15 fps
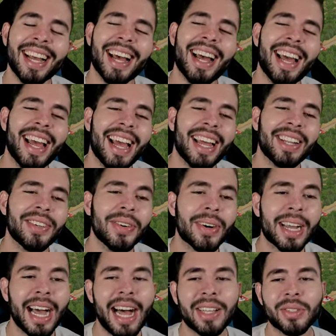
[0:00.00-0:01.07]
é,
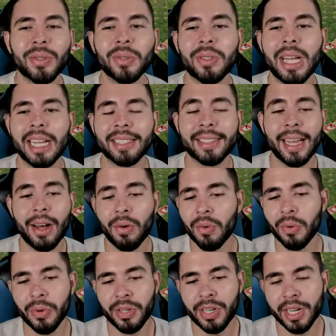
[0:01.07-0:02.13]
no caso da
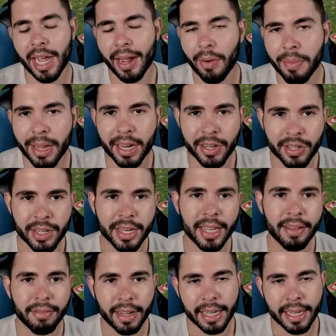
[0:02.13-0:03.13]
saúde, realmente, né?